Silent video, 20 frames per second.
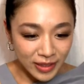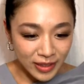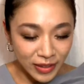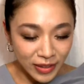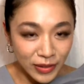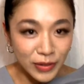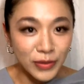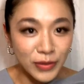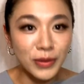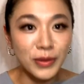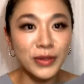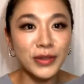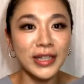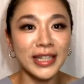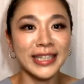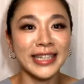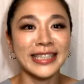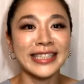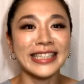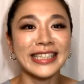当に心の
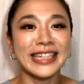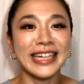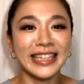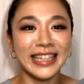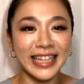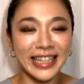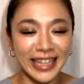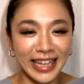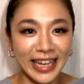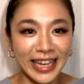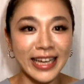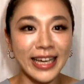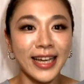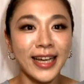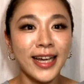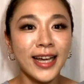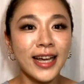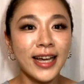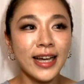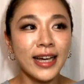優しい方で
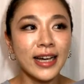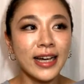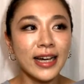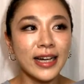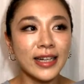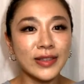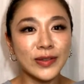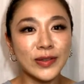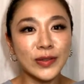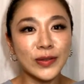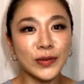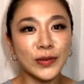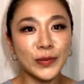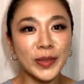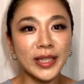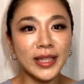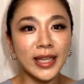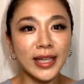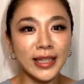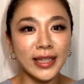あの
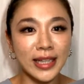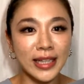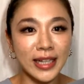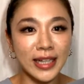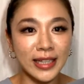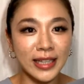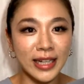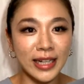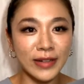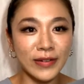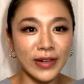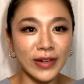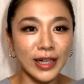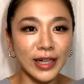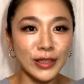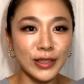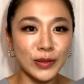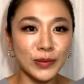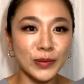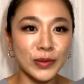見ていただいたら分
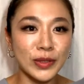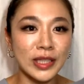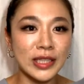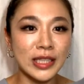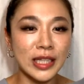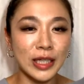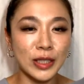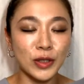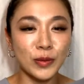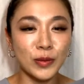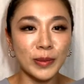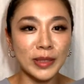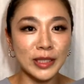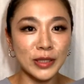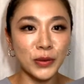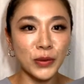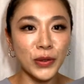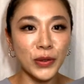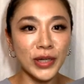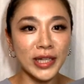かると思うんですけどまず
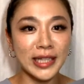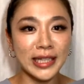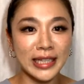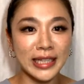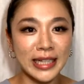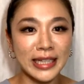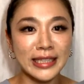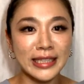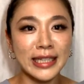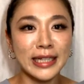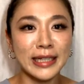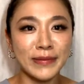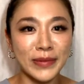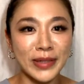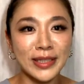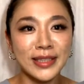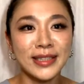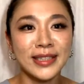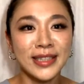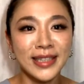声に癒され
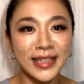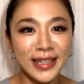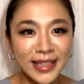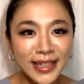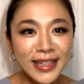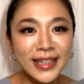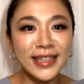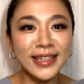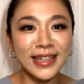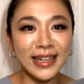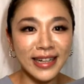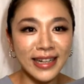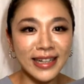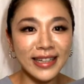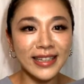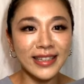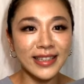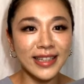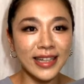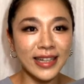ます。は
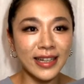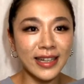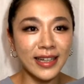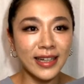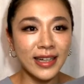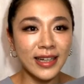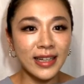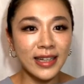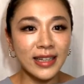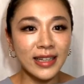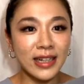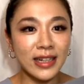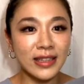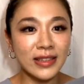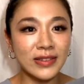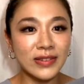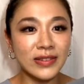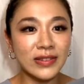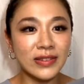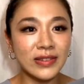い、であ
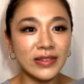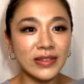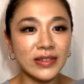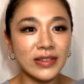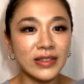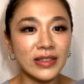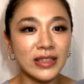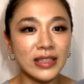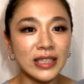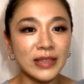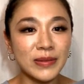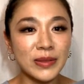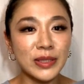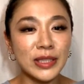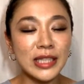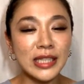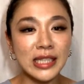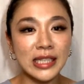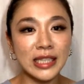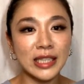の自分
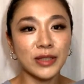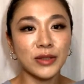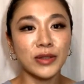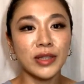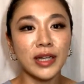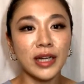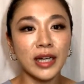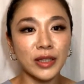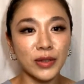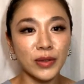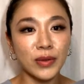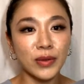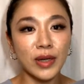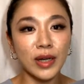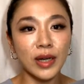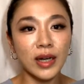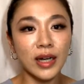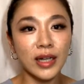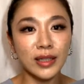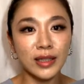自身いろんな葛藤
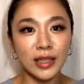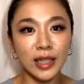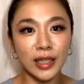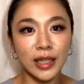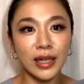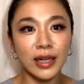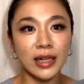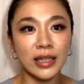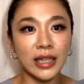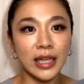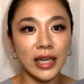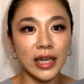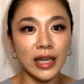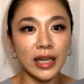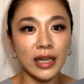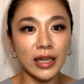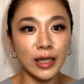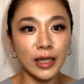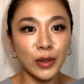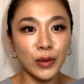があった中
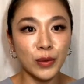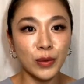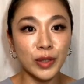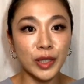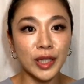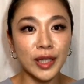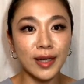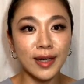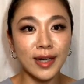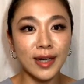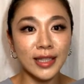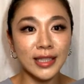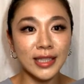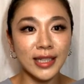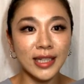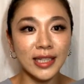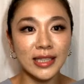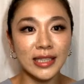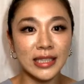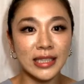で沖縄から
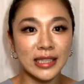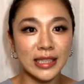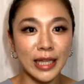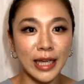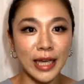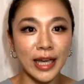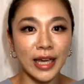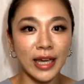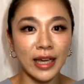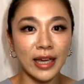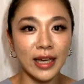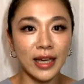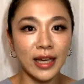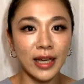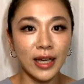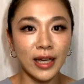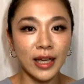チャレンジして